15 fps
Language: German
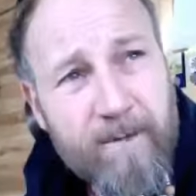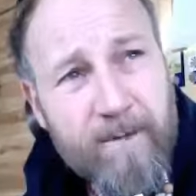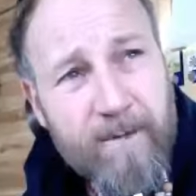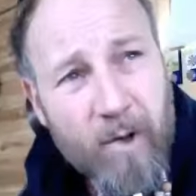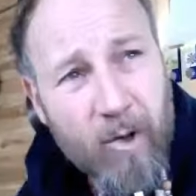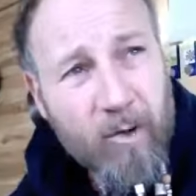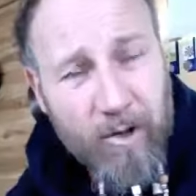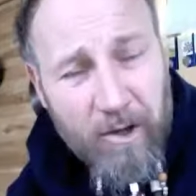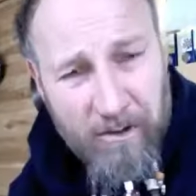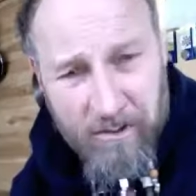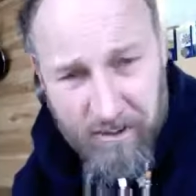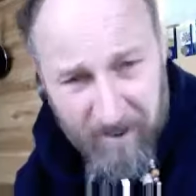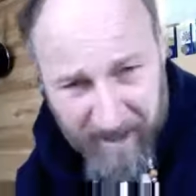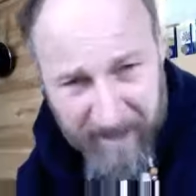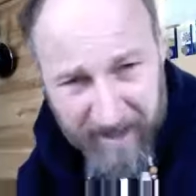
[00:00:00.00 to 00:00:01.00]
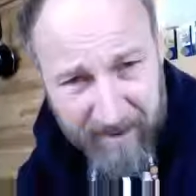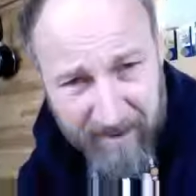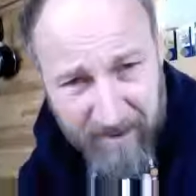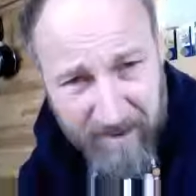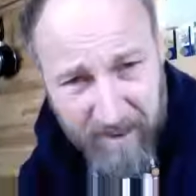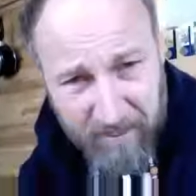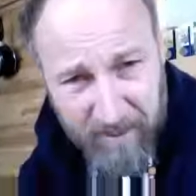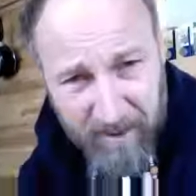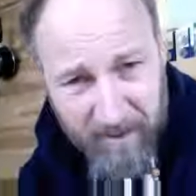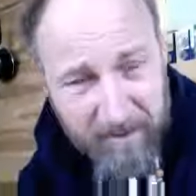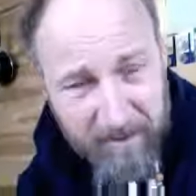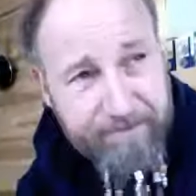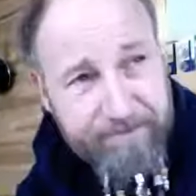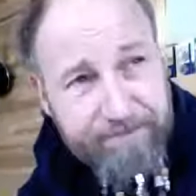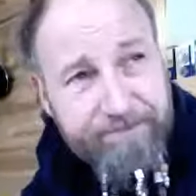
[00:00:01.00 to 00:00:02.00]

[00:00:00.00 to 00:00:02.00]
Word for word: ja, kann schon sein, dass ich jetzt ein bisschen